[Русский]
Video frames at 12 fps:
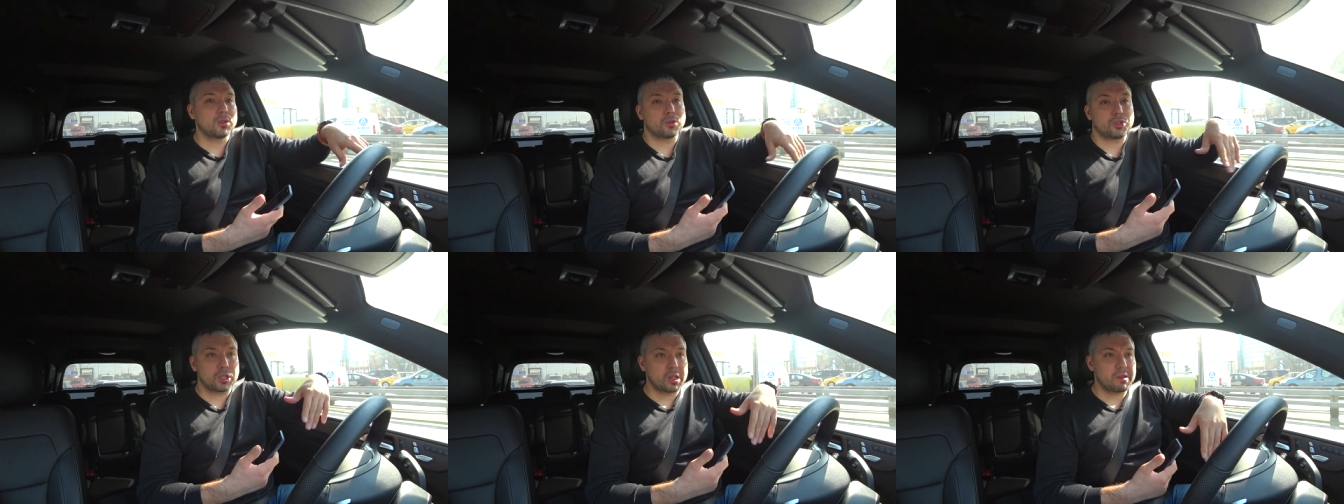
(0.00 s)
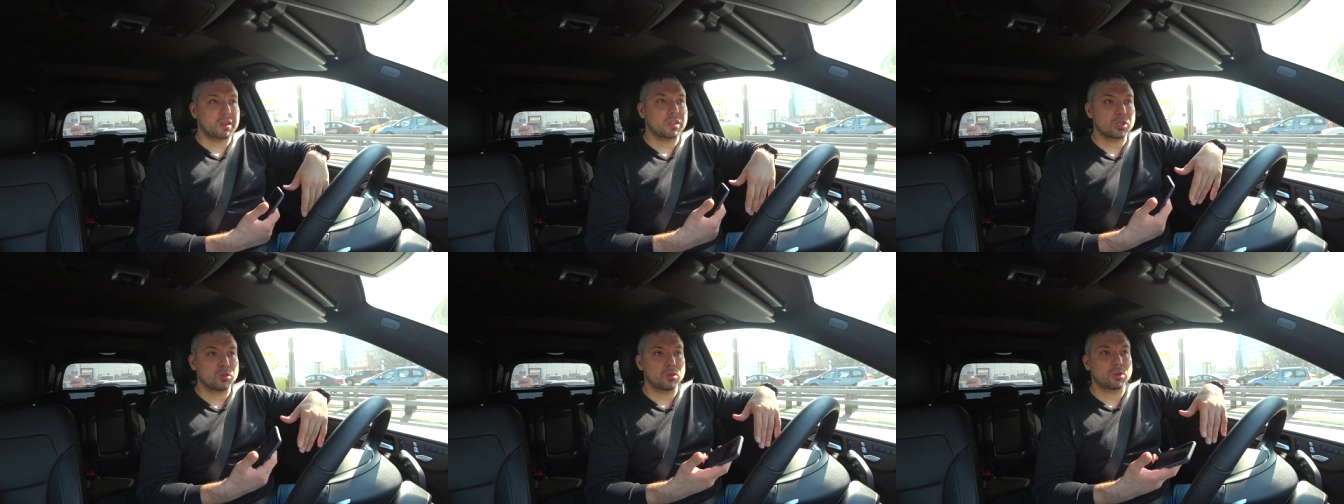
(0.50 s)
Но человек
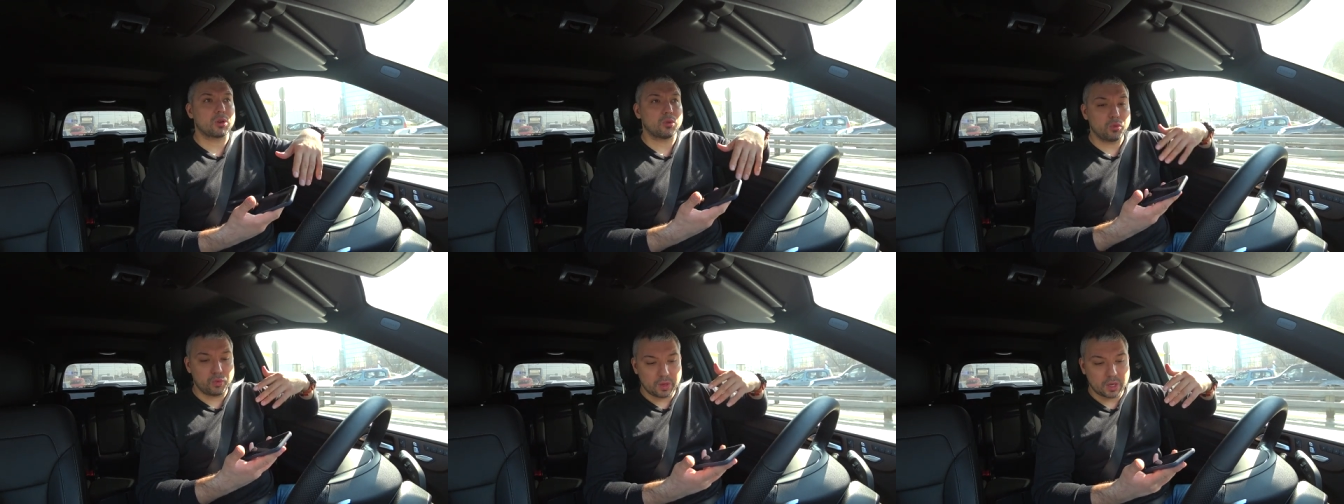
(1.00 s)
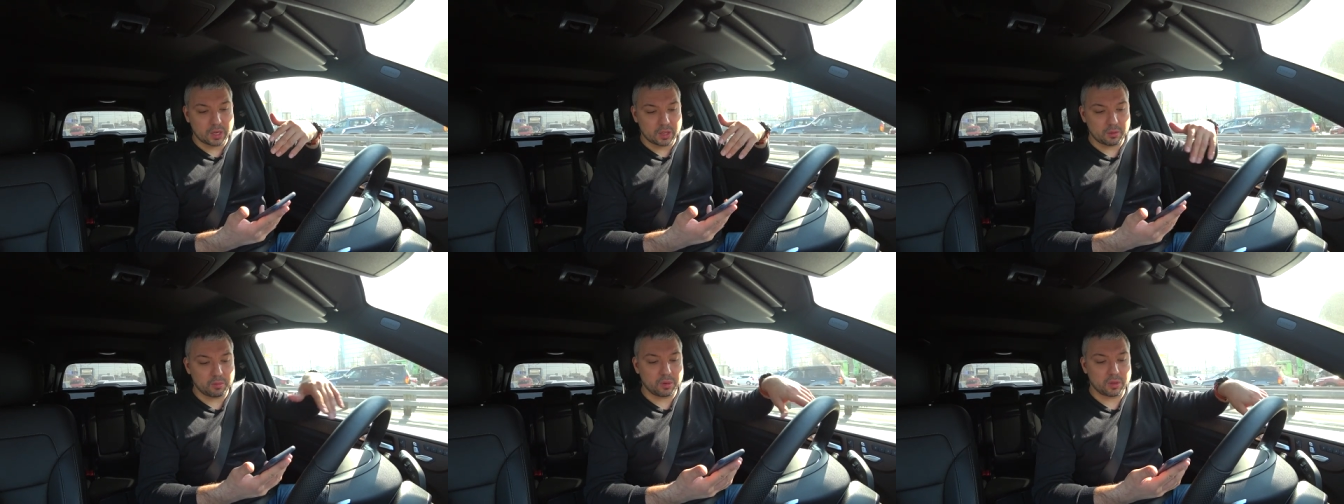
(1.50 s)
настолько
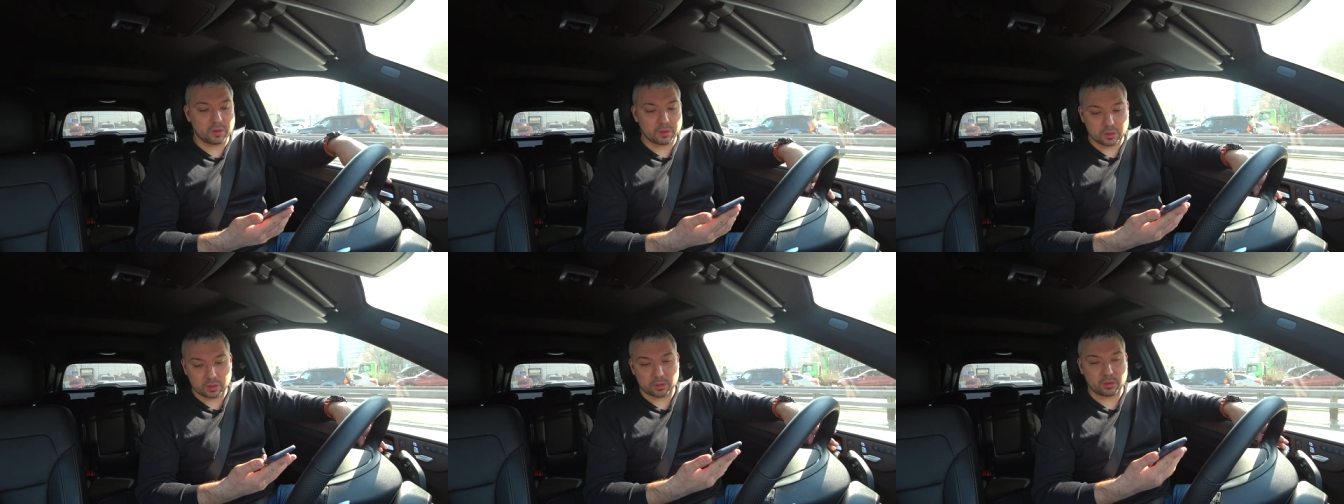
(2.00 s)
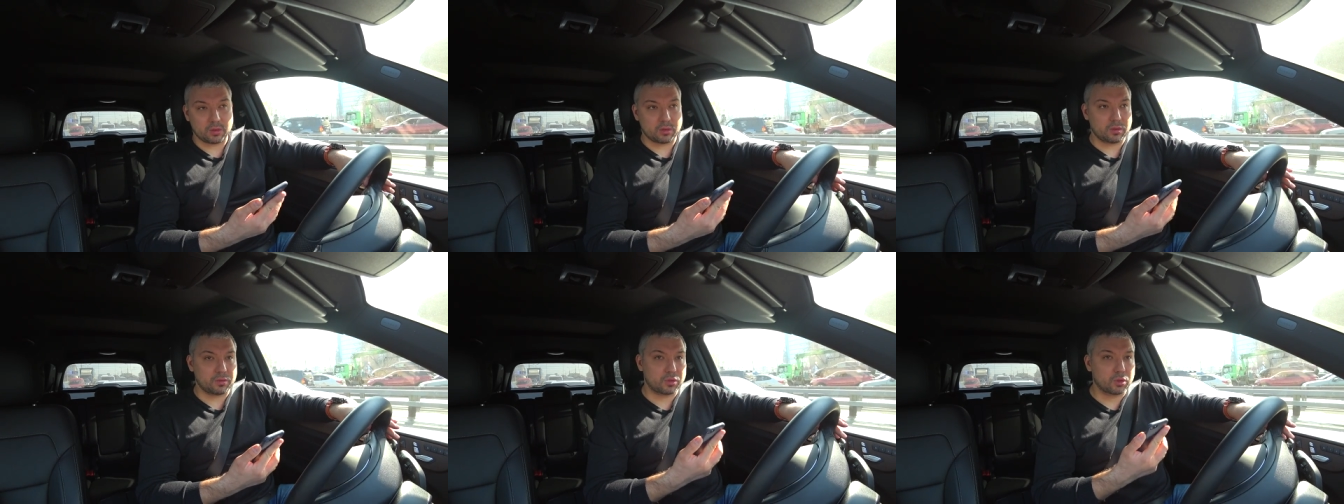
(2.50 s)
уверенный был
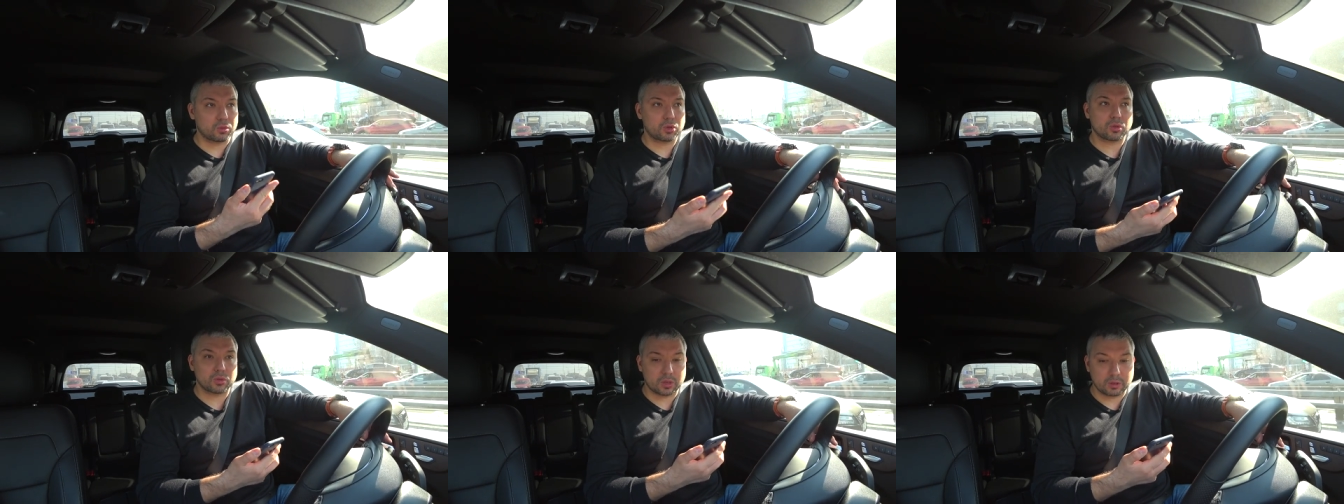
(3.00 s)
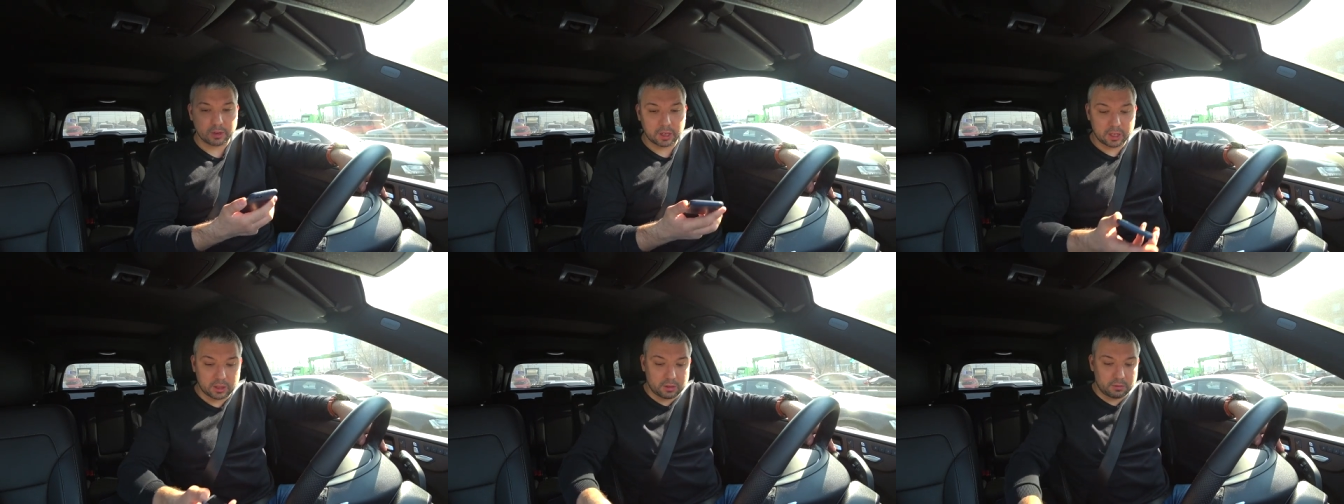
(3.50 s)
э, в том, что он
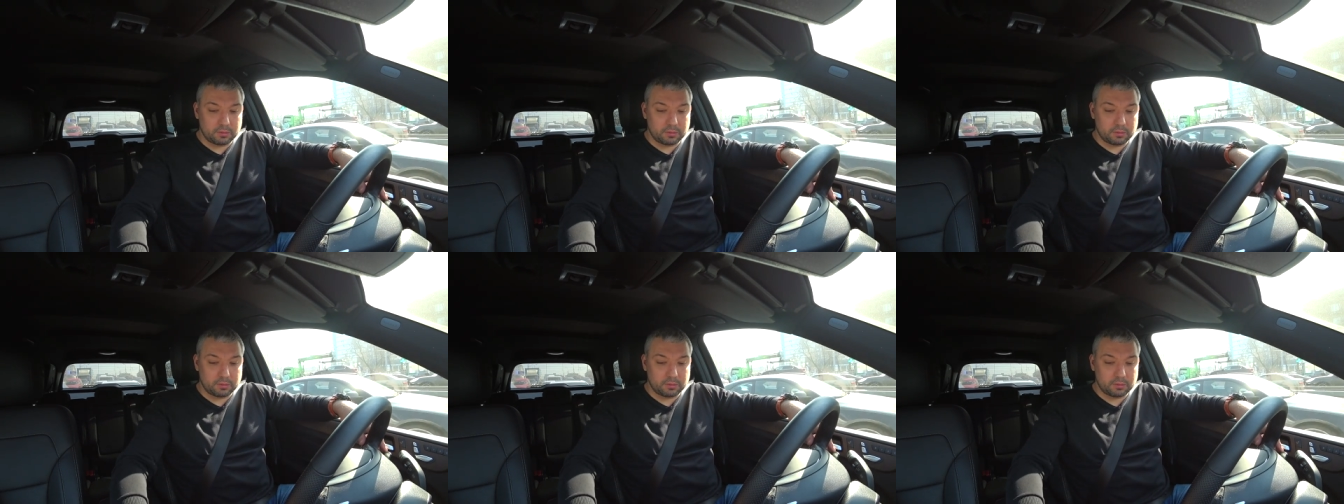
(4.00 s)
говорит,